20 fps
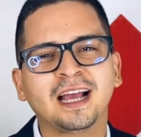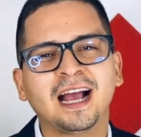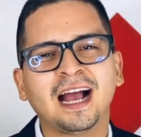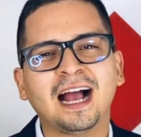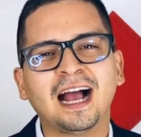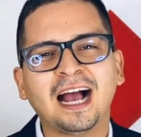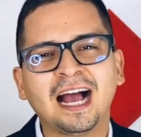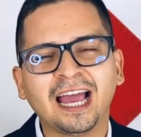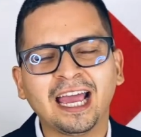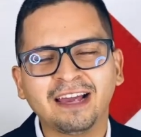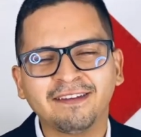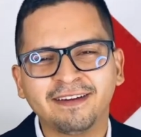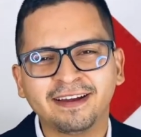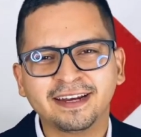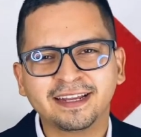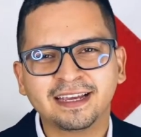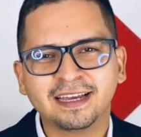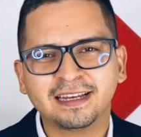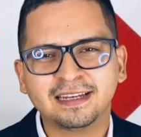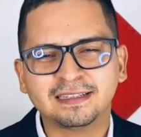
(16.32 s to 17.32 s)
a
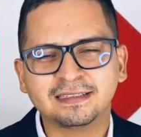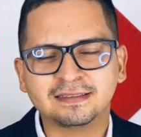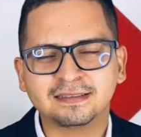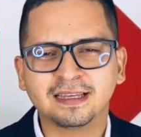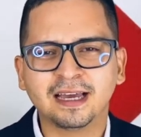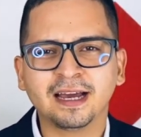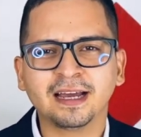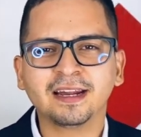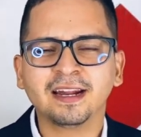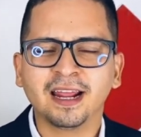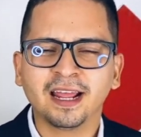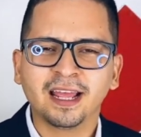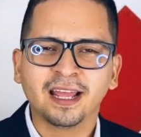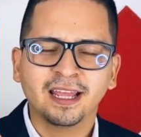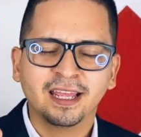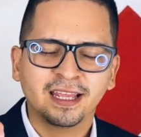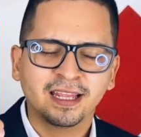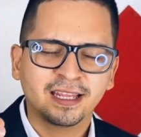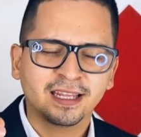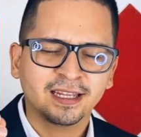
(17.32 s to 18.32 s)
evangelizar
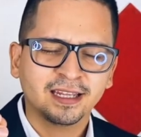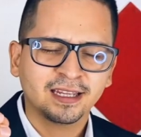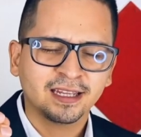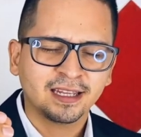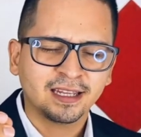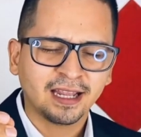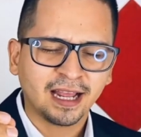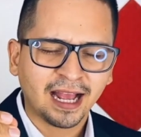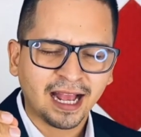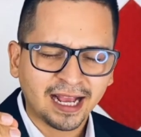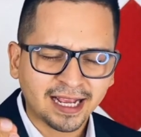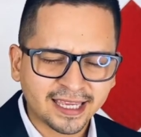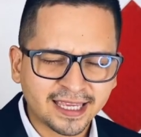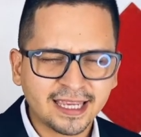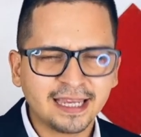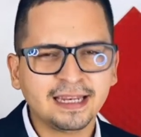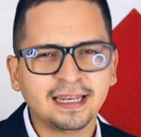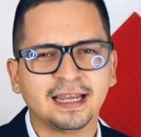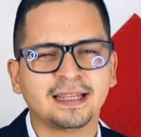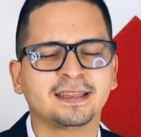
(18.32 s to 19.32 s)
aquí
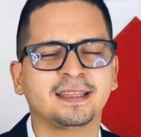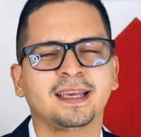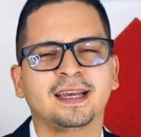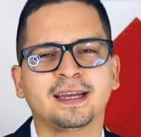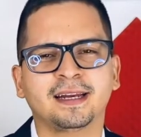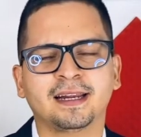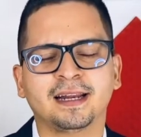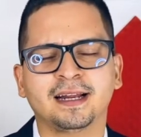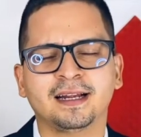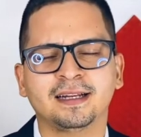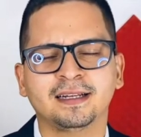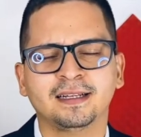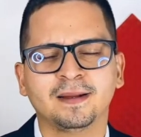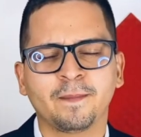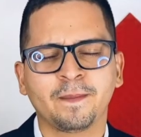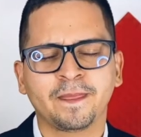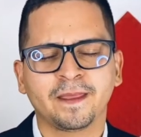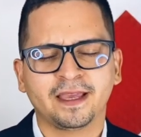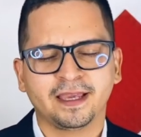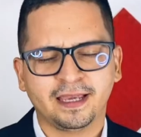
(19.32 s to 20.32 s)
en la tierra.
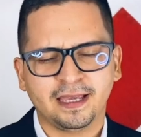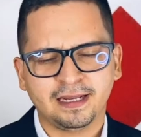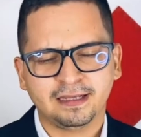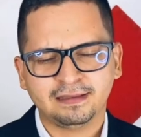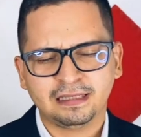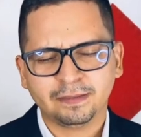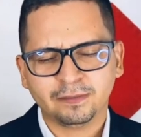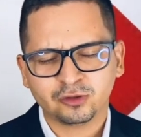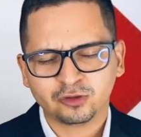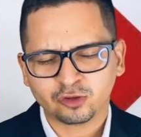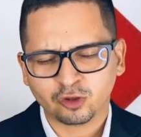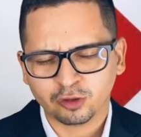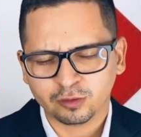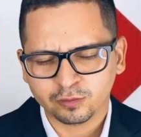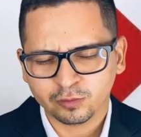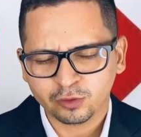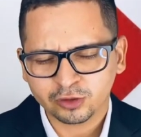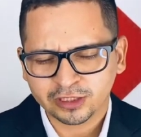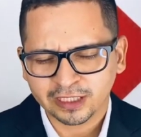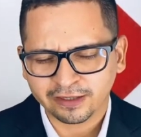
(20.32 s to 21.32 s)
Iniciemos con
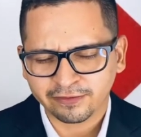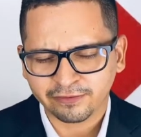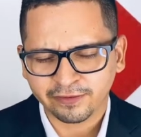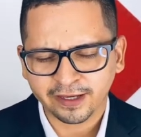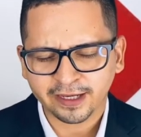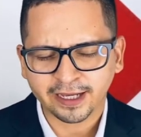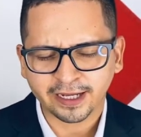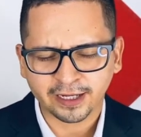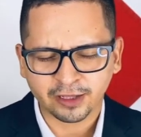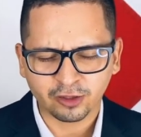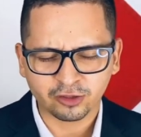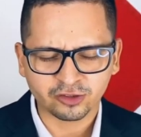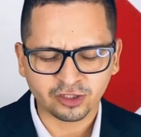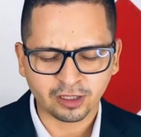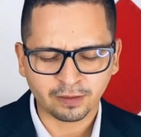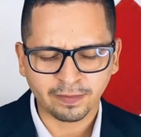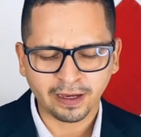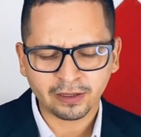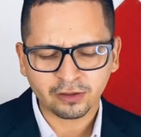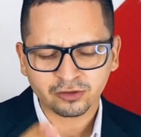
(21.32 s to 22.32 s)
mucha fe, queridos
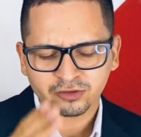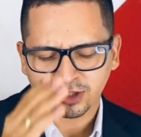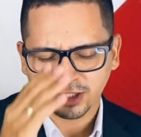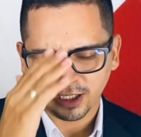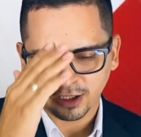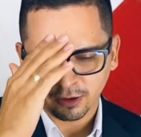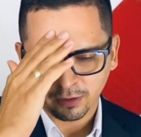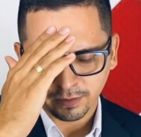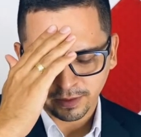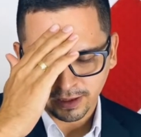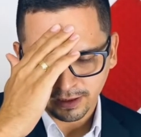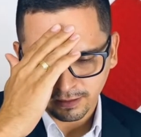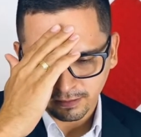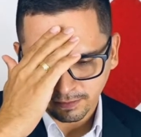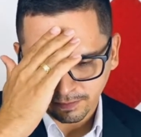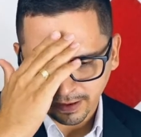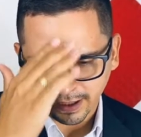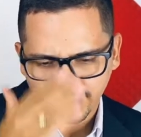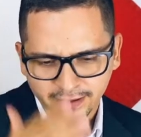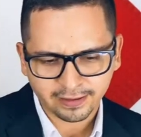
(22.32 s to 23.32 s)
hermanos, en el nombre del
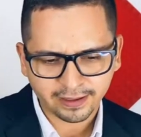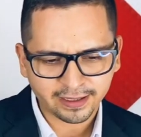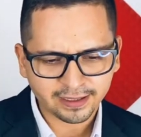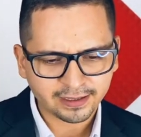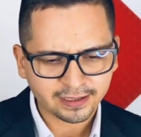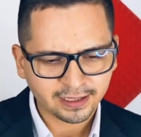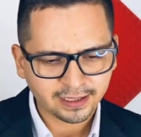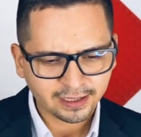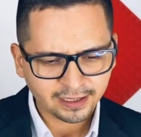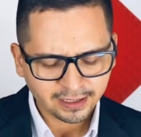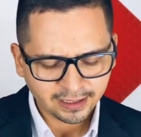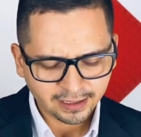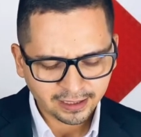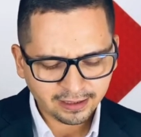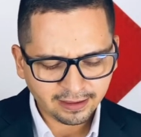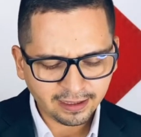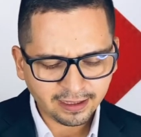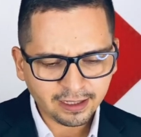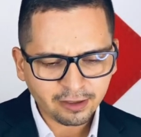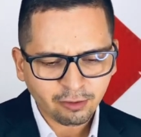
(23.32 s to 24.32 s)
Padre, y
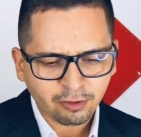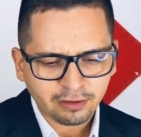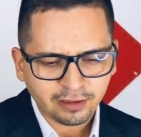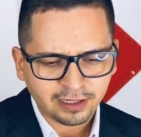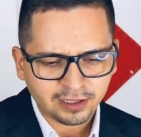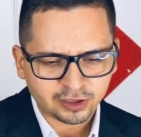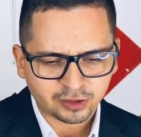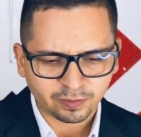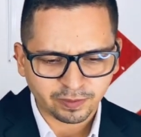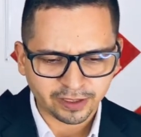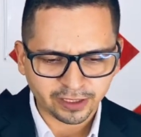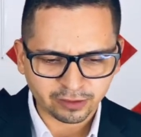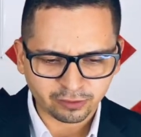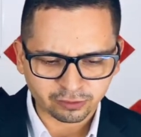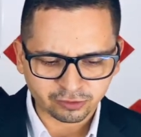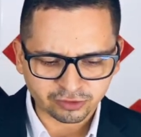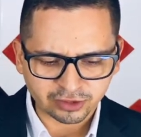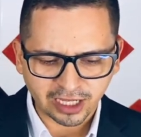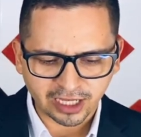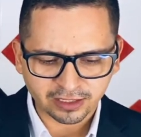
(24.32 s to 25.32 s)
del Hijo, y del
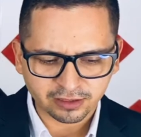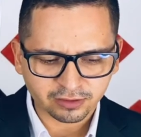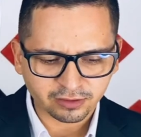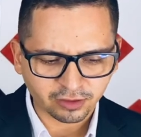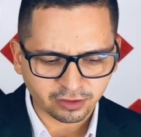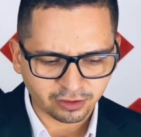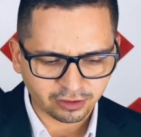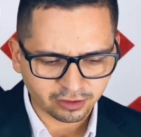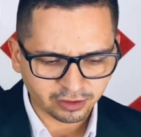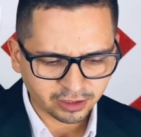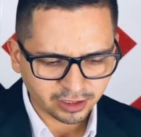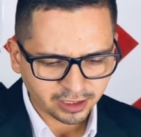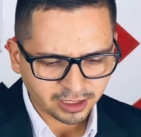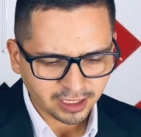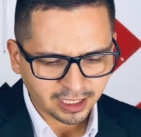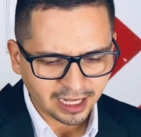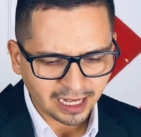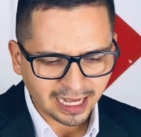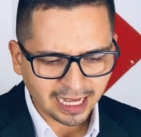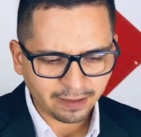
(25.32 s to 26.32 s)
Espíritu Santo.
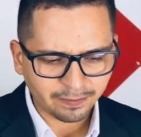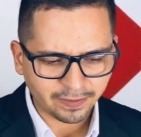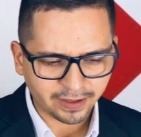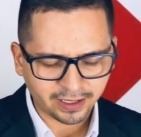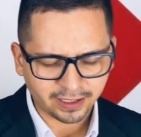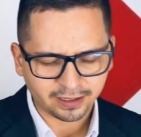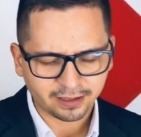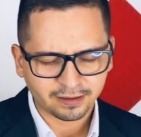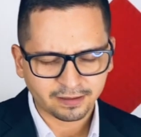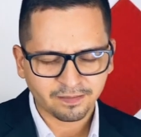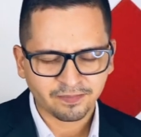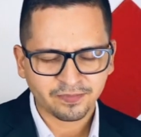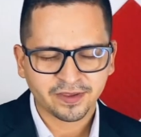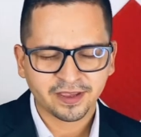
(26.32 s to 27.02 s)
Amén.